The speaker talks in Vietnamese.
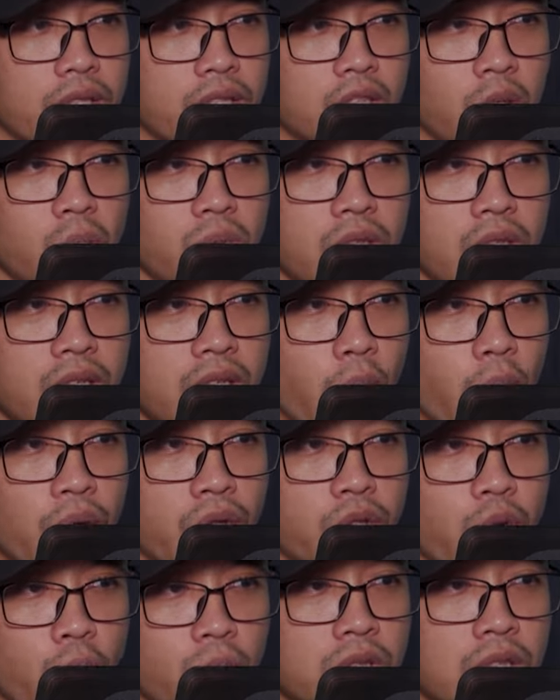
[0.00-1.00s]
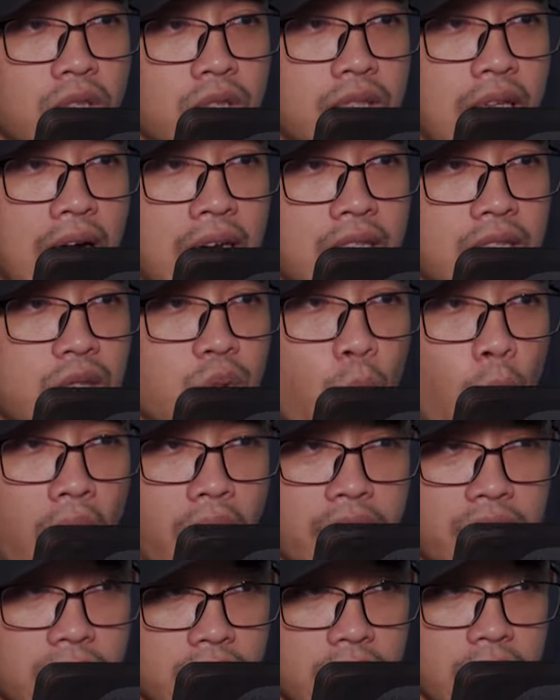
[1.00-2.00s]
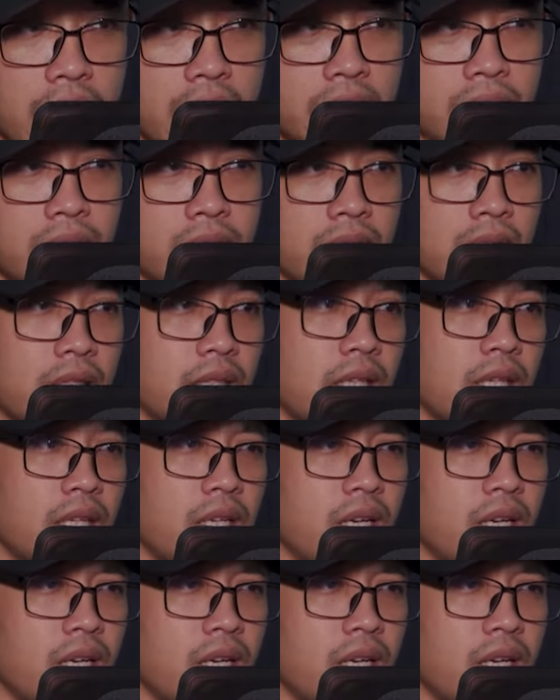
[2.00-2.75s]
bọn họ cũng sẽ chỉ bị sức mạnh hương hỏa tràn ngập,